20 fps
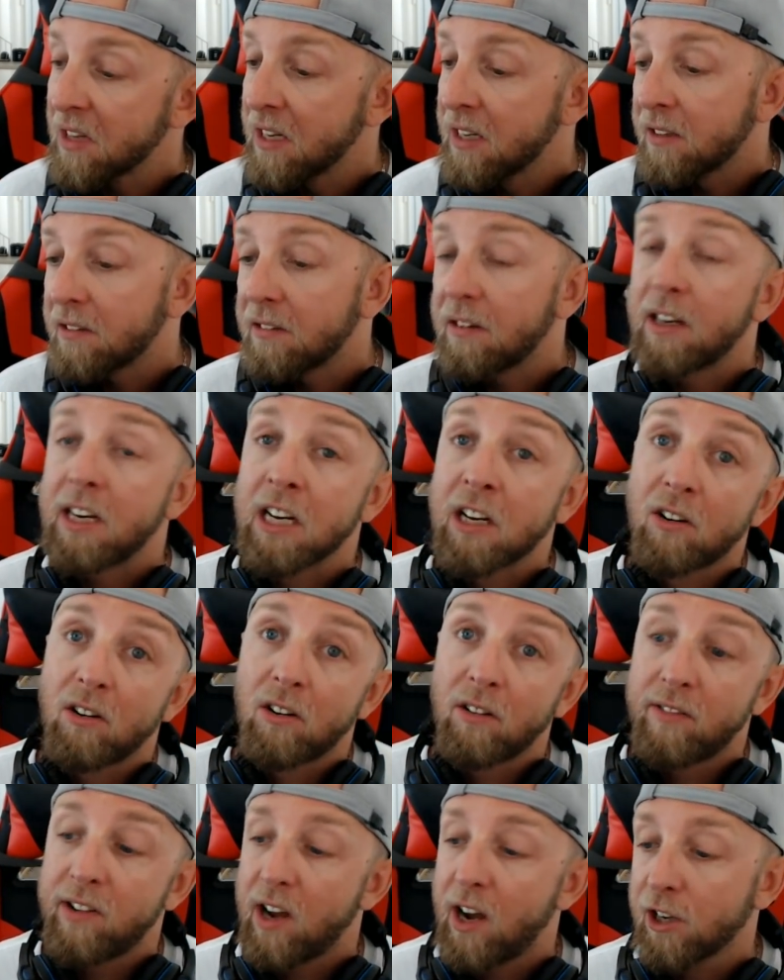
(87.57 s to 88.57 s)
Un écran
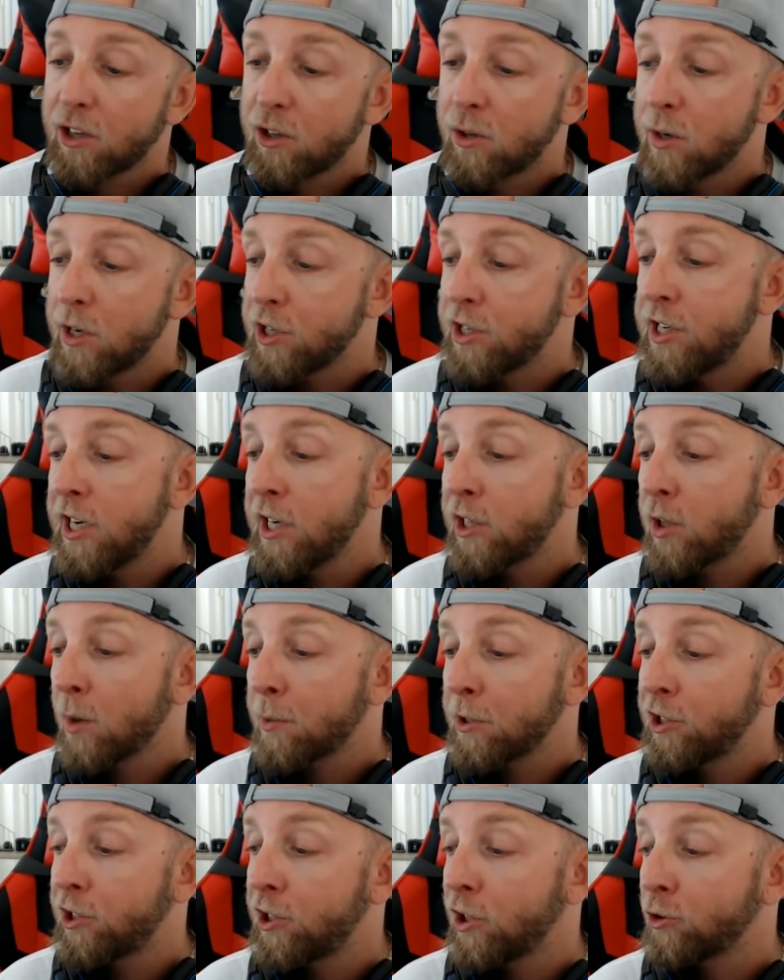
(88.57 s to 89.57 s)
verra que HD, temps
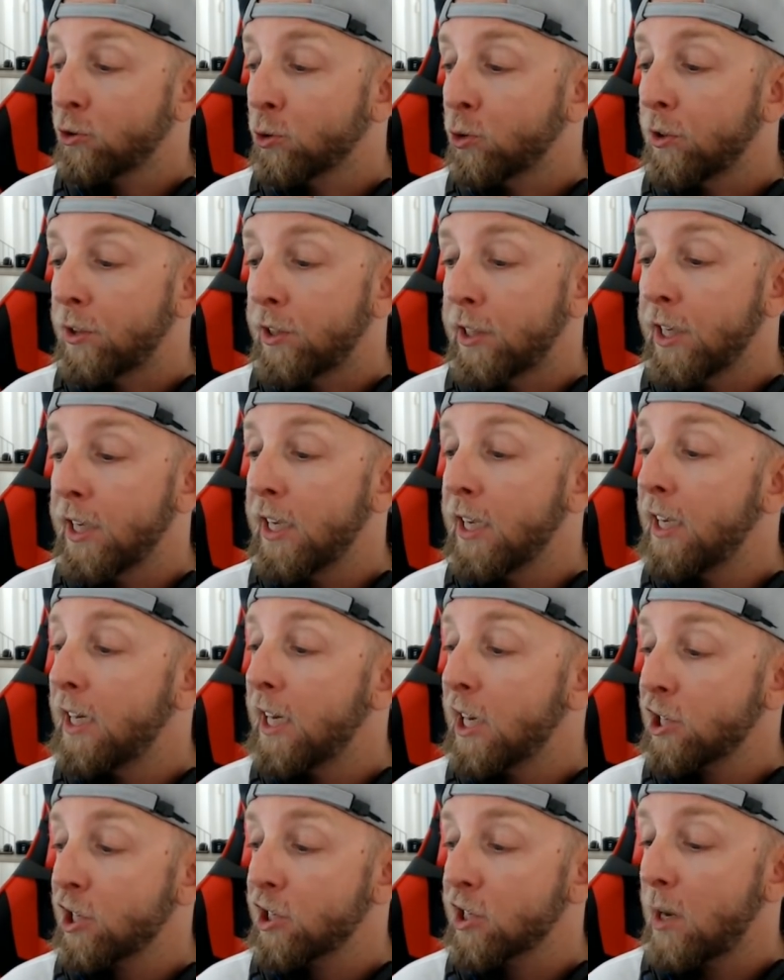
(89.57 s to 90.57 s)
au côté, la
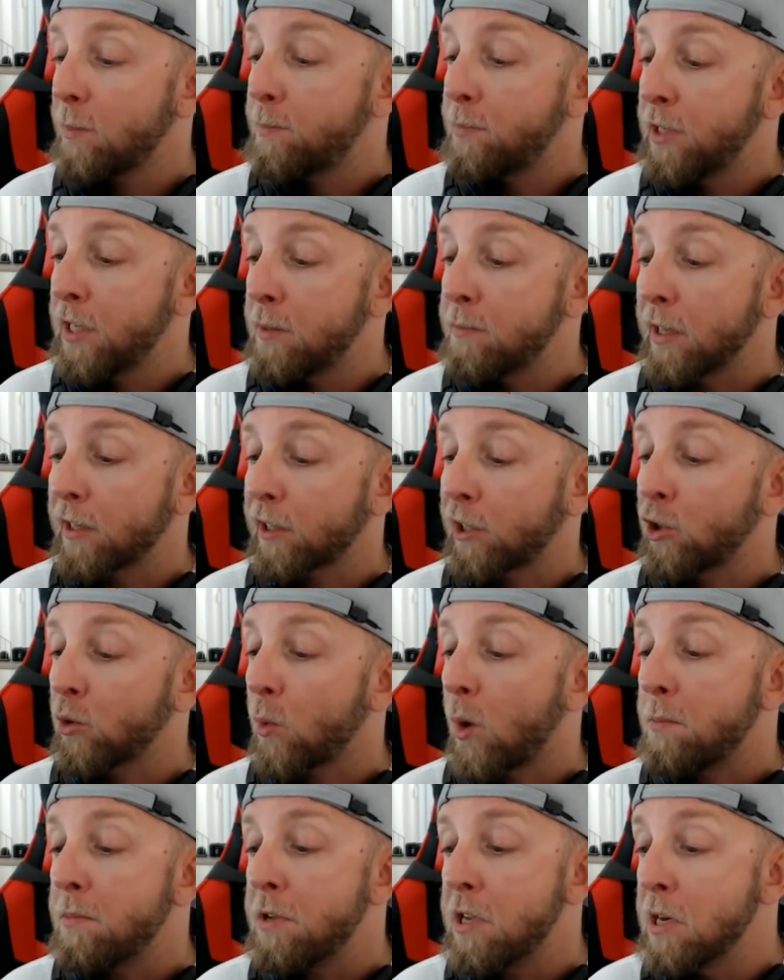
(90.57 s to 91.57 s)
charge rapide, batterie
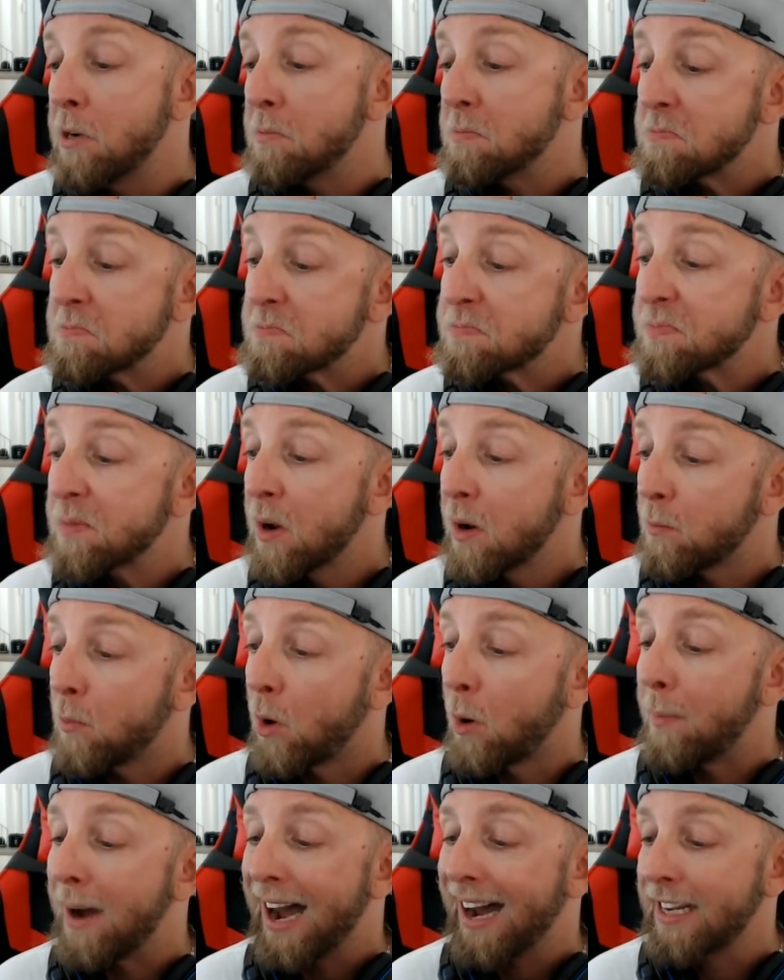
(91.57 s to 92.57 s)
3000. Bon,
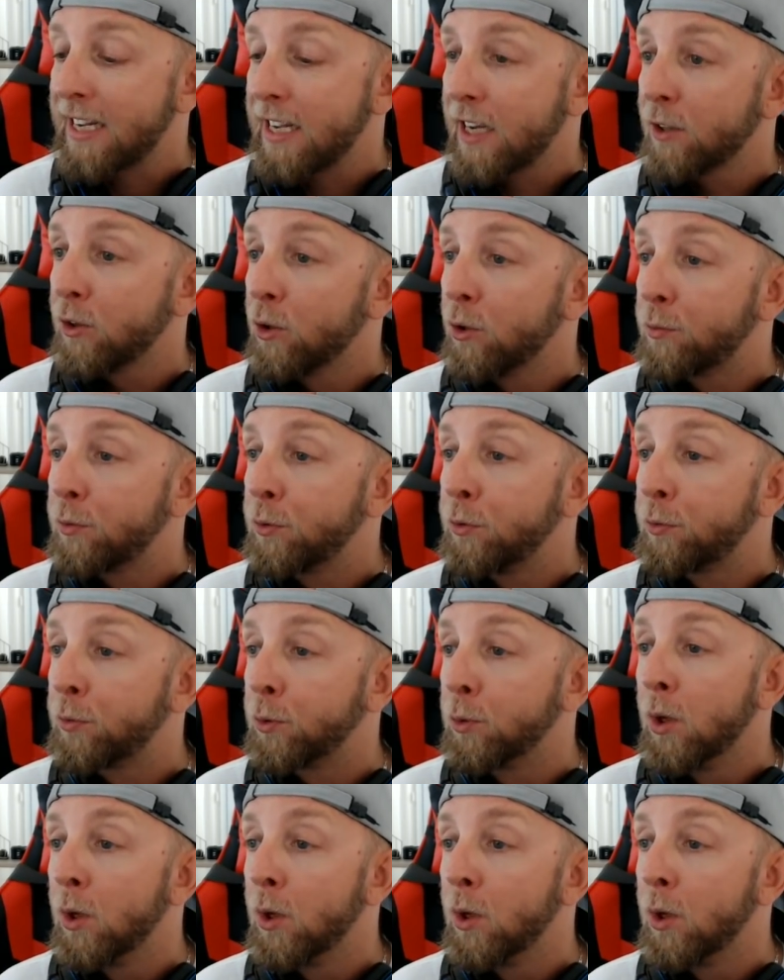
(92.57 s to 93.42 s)
bah, rien de foufou.